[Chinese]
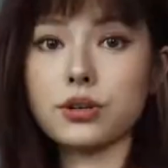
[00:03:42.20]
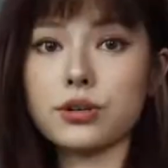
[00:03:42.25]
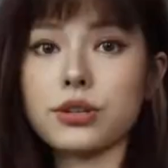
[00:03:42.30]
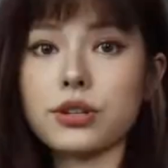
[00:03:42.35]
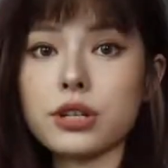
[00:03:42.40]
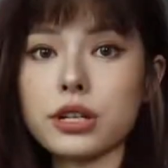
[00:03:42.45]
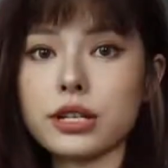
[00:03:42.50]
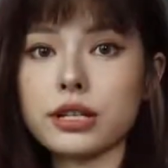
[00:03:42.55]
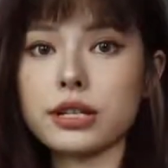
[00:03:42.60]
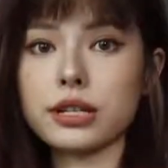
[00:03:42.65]
就
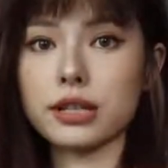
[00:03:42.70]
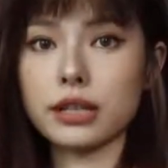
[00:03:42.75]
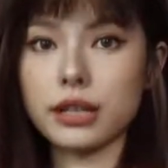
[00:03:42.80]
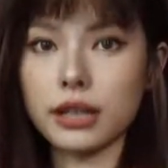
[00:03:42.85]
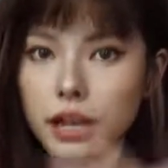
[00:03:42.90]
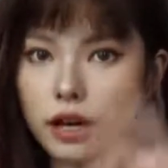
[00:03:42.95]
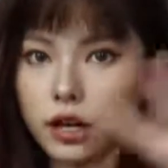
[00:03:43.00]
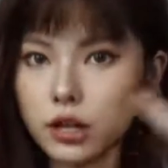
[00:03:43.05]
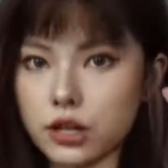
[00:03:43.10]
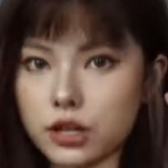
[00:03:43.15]
这一件的
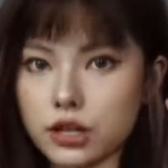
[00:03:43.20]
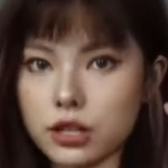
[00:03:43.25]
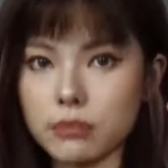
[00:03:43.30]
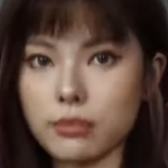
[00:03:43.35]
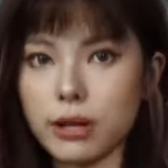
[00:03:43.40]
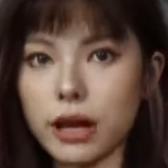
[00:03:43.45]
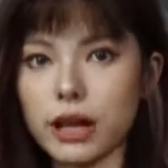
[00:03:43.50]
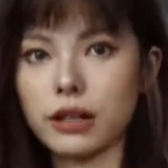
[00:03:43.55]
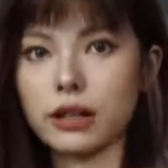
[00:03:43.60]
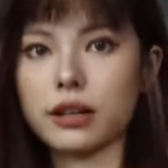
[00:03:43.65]
两个尺
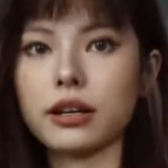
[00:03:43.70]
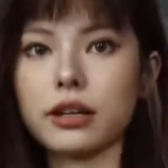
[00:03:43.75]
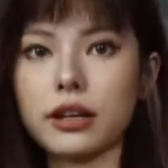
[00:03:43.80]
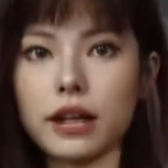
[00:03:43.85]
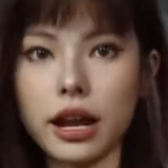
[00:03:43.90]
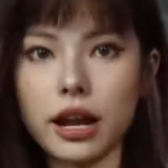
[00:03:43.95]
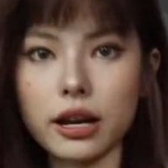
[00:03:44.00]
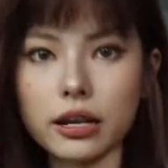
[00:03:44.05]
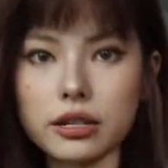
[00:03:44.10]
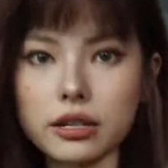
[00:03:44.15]
码，一个
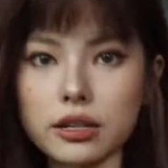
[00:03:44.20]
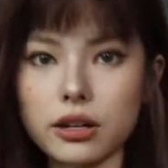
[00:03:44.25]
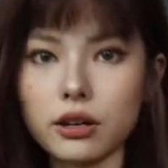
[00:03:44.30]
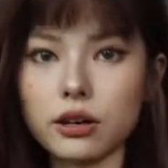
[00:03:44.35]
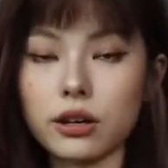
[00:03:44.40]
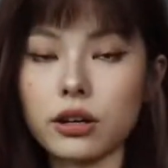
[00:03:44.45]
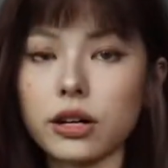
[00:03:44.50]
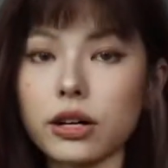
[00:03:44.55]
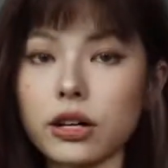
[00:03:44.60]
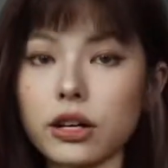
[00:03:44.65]

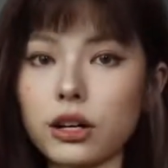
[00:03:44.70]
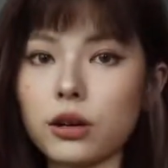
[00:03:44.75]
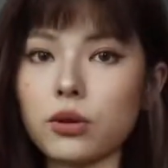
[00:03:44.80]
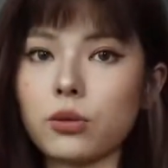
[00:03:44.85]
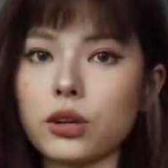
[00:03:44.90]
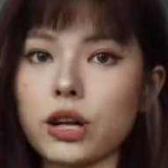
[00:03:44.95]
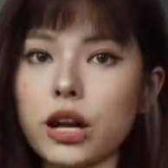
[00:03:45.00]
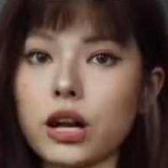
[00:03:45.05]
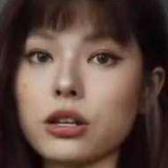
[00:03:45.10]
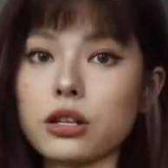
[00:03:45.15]
XL 和 L，
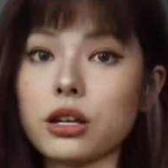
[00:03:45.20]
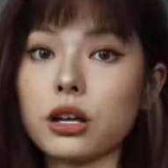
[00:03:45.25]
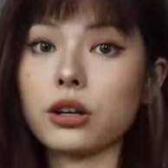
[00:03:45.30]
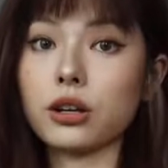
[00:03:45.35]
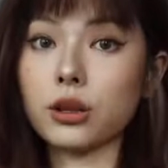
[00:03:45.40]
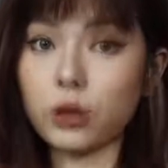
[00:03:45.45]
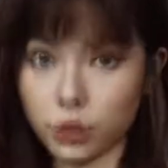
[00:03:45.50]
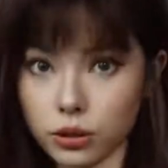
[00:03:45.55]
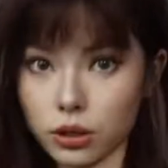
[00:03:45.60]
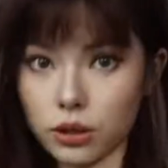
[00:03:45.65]
我要是要
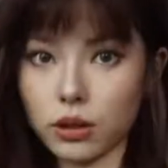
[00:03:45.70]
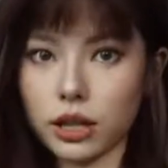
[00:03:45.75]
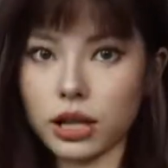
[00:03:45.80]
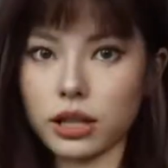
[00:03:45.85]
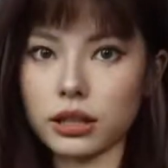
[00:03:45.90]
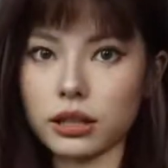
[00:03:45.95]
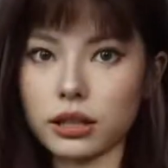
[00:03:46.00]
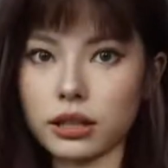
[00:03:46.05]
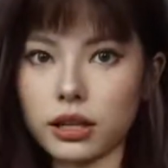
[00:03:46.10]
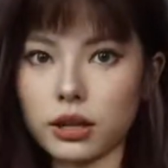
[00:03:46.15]
留的
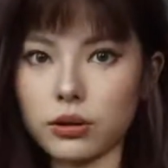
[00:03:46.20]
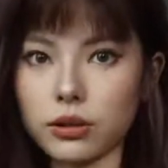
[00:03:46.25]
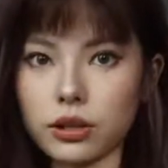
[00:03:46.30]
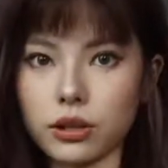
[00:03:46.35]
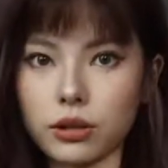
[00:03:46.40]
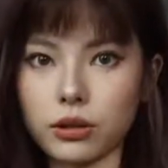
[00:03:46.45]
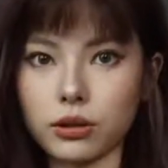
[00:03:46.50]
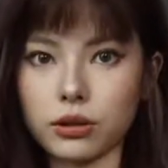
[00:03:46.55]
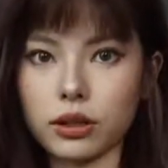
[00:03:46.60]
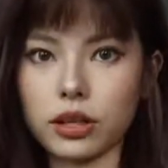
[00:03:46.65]
话呢，应该会
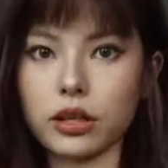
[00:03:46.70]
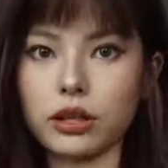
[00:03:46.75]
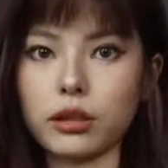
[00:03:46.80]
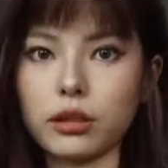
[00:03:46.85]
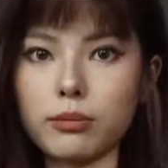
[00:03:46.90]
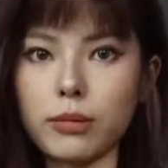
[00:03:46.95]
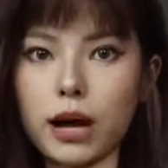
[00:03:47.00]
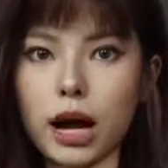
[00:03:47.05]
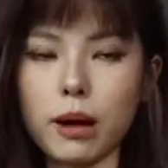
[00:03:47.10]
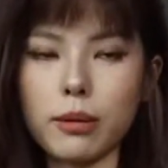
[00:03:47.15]
留
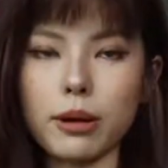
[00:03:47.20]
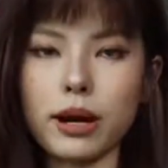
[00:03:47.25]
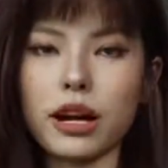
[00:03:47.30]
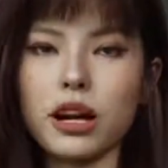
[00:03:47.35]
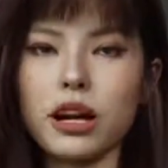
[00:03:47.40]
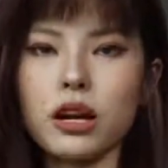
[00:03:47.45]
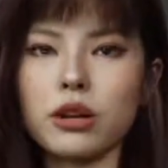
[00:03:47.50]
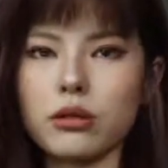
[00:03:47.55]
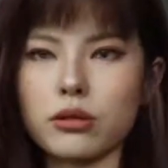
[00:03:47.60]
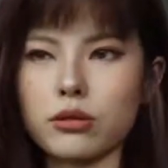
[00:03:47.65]
L 码吧？
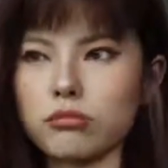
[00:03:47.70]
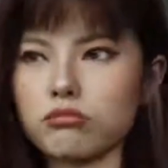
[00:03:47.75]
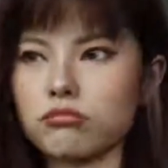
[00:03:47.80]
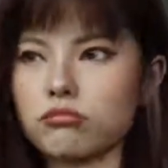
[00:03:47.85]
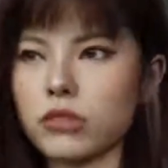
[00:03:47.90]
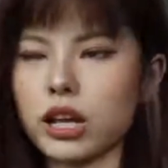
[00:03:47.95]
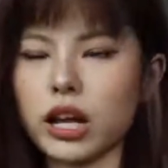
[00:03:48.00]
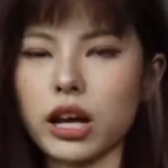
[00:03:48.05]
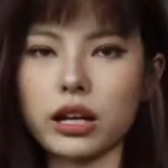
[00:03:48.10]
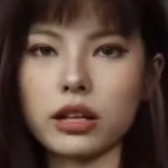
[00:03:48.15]
就
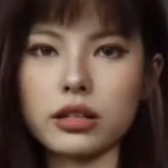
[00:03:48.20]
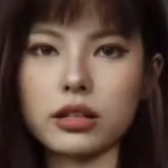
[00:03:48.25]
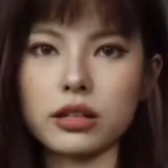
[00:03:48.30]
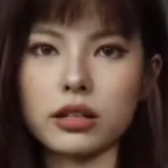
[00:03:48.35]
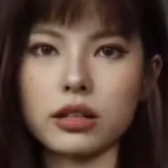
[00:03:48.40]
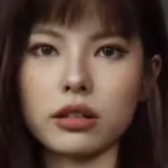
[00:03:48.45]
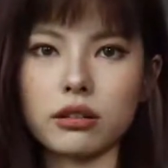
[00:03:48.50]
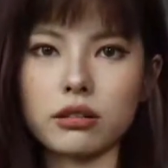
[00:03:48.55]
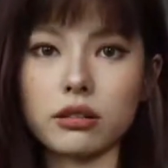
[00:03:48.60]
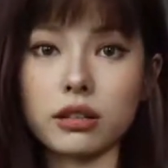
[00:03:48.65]

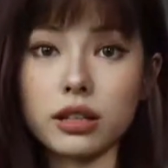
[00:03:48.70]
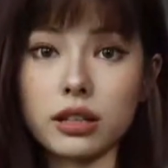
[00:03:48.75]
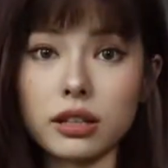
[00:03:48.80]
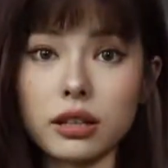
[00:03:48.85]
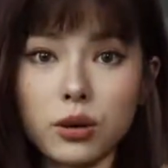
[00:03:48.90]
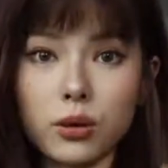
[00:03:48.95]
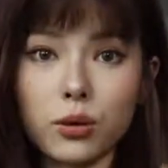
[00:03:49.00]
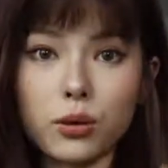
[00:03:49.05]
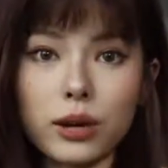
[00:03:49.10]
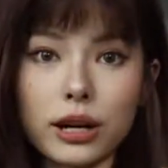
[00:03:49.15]
XL
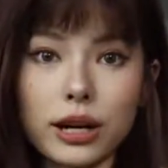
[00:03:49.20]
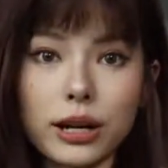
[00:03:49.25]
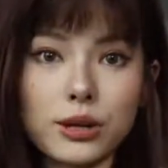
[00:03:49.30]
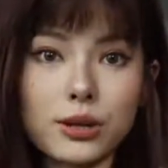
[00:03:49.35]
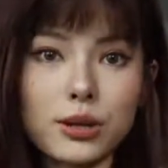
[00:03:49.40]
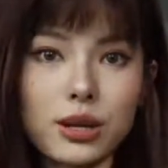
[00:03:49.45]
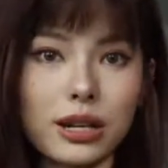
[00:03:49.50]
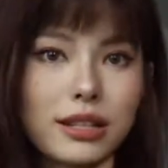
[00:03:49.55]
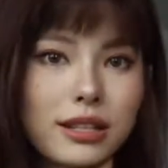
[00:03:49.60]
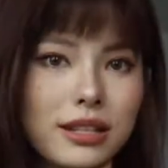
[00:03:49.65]
更怪
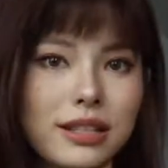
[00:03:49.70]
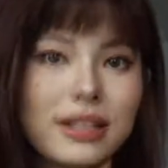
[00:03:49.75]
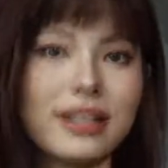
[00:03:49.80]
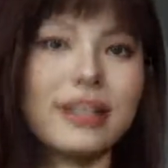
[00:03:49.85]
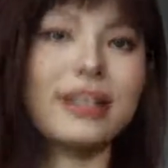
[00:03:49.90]
穿着，